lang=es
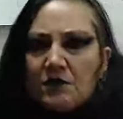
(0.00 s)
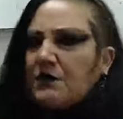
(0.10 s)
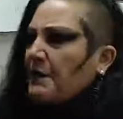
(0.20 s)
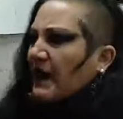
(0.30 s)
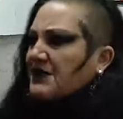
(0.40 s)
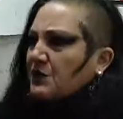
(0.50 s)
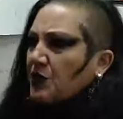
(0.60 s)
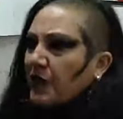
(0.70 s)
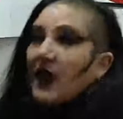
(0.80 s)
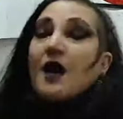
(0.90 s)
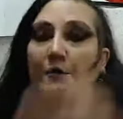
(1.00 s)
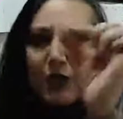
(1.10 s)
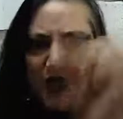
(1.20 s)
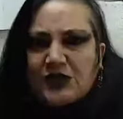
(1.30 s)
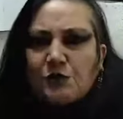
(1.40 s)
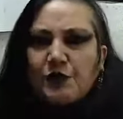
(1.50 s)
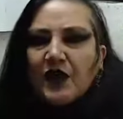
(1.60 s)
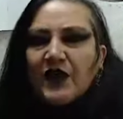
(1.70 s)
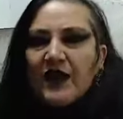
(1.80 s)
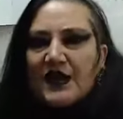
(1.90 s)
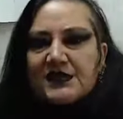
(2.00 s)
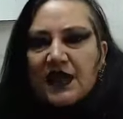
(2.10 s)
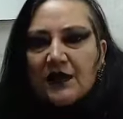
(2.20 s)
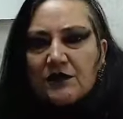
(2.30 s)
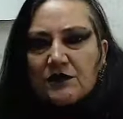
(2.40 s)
me parece muy bien, porque es un poder del Estado.